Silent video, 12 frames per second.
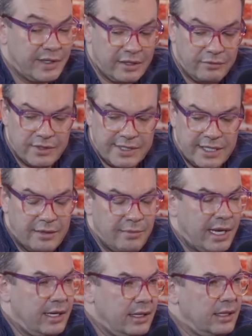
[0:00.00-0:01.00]
que você
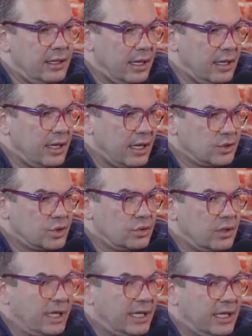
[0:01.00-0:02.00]
também engajou
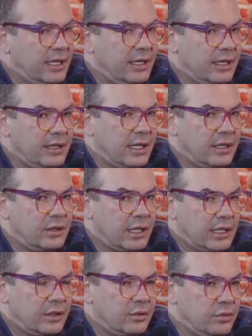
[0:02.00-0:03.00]
ali
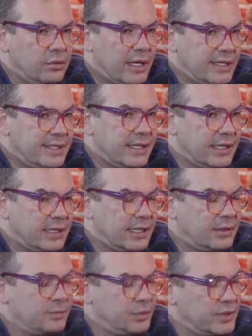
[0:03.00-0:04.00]
tentando esse
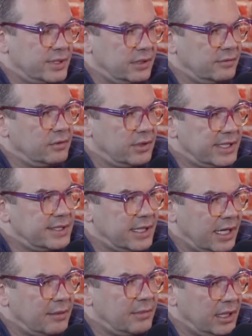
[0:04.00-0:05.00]
possível
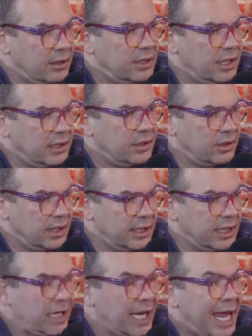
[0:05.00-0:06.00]
cancelamento da
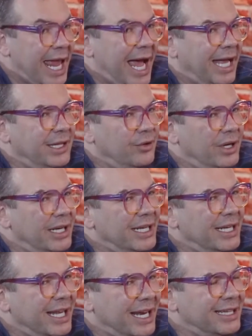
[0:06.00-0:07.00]
Deolane. A
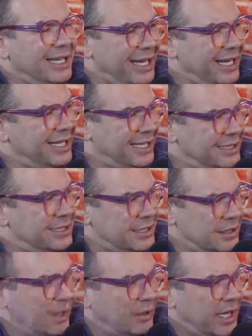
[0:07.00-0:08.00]
Deolane, ela tem requintes de
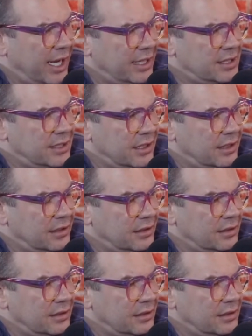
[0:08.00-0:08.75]
maldade, né?